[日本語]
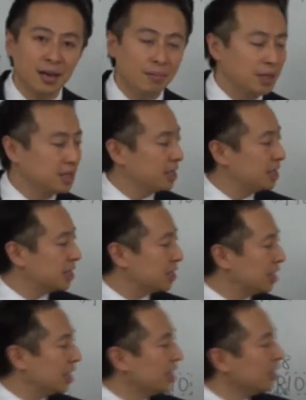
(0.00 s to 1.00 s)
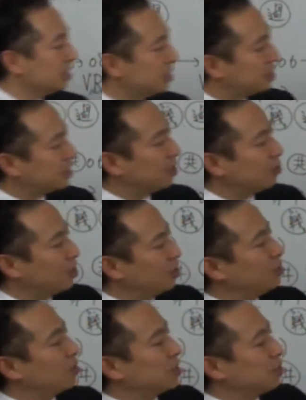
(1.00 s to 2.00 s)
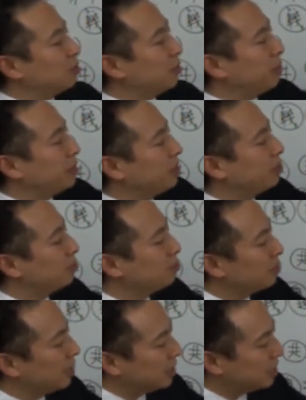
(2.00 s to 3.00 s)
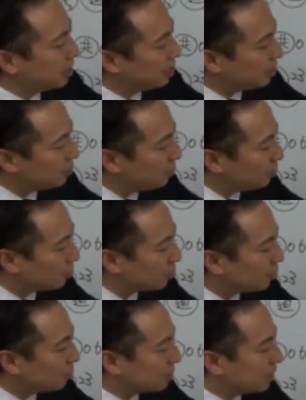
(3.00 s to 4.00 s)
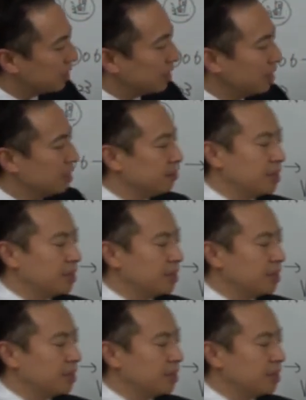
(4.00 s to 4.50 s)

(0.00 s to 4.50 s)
まあ、ぜひですね実際の企業がそのまま出るわけじゃないっていうことをぜひ